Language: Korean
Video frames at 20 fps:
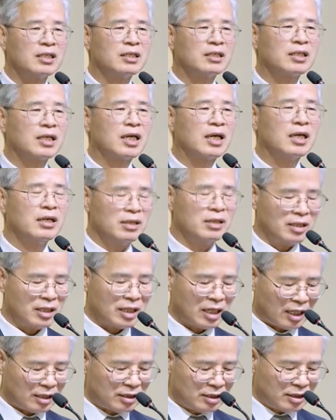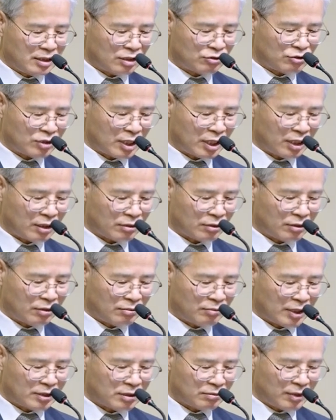이렇게까지 예수님께서
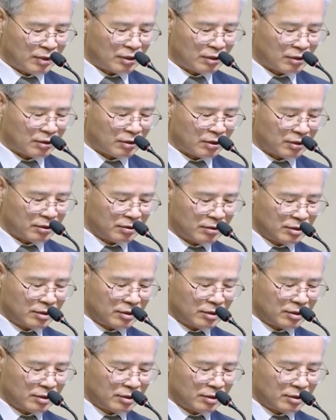말씀하셨어요.